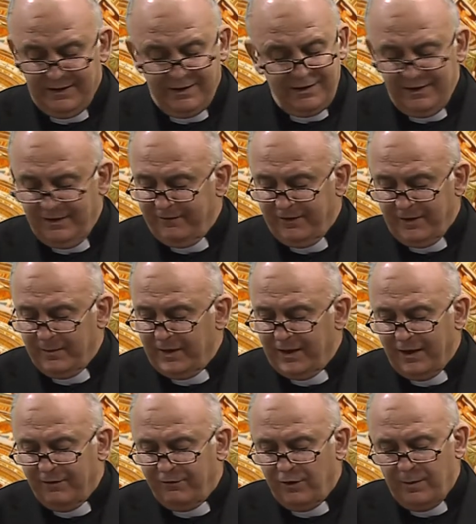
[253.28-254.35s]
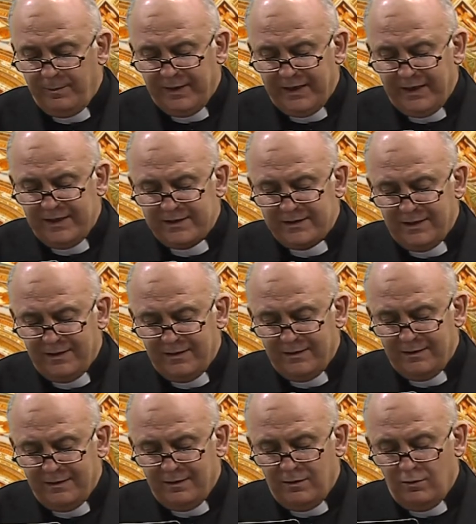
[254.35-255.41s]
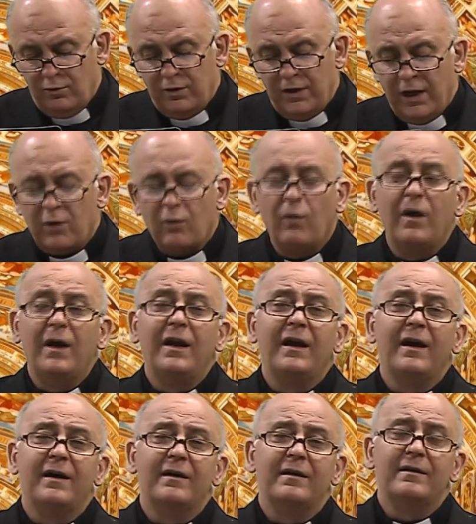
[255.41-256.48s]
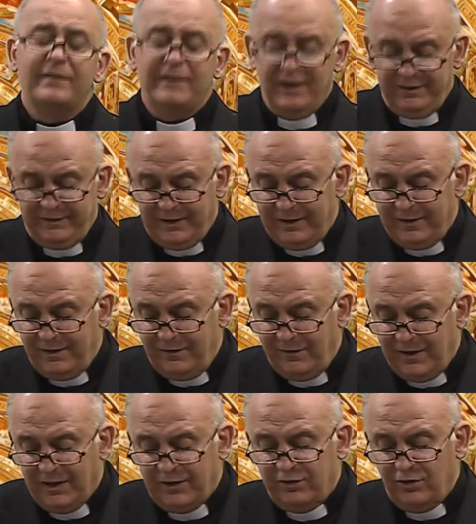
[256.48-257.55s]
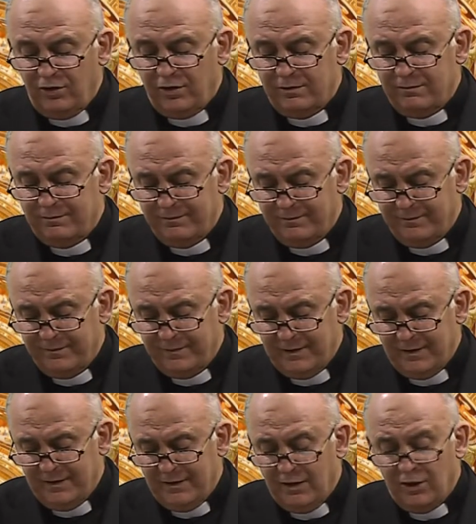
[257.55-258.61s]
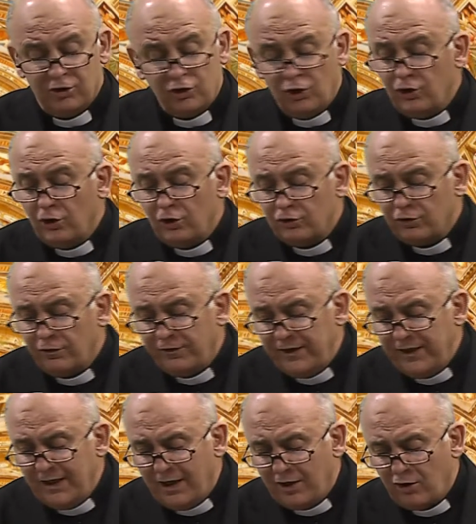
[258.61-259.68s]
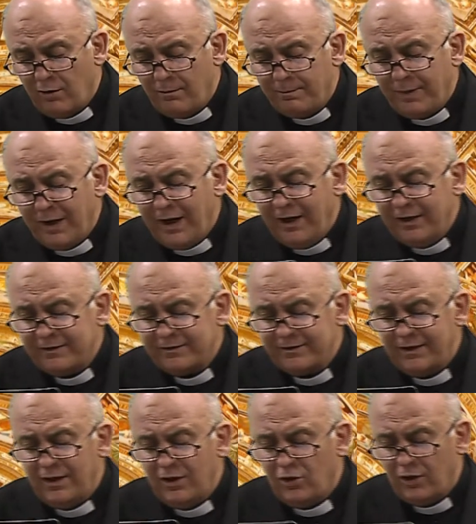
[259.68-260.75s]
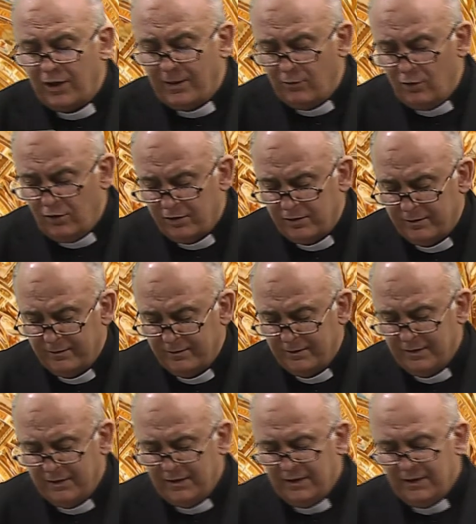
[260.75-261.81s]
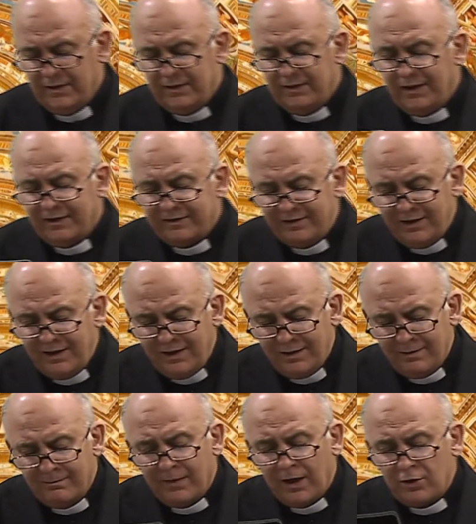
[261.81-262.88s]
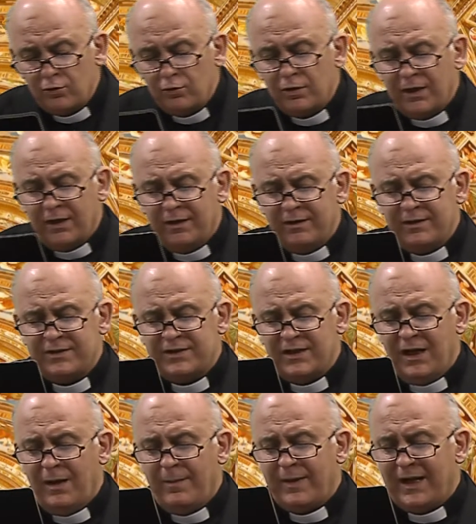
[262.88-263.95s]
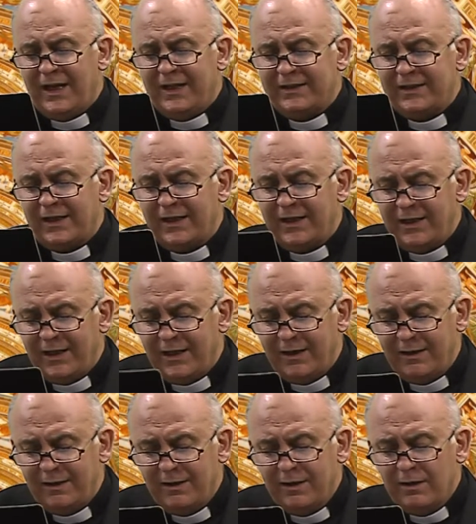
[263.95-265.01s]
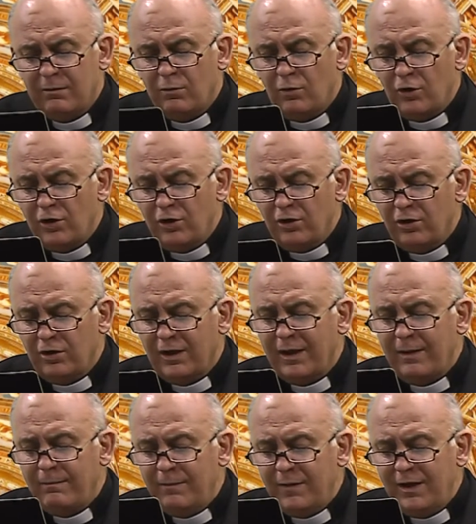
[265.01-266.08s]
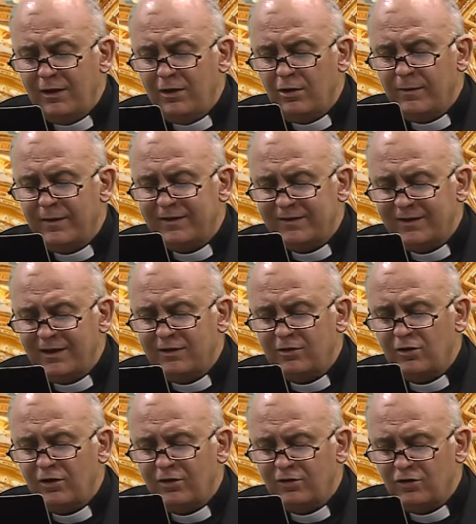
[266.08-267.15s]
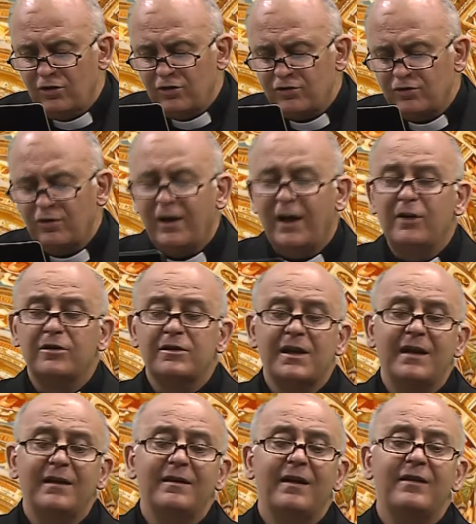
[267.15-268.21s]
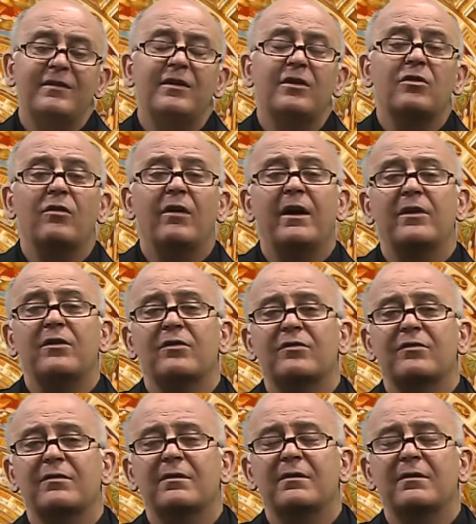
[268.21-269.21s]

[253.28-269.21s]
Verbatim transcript: La enfermedad fue para ella una escuela de santificación. Todo lo sufría con paz y con amor. Y así, madura ya para la eternidad, murió en 1918 a los 35 años.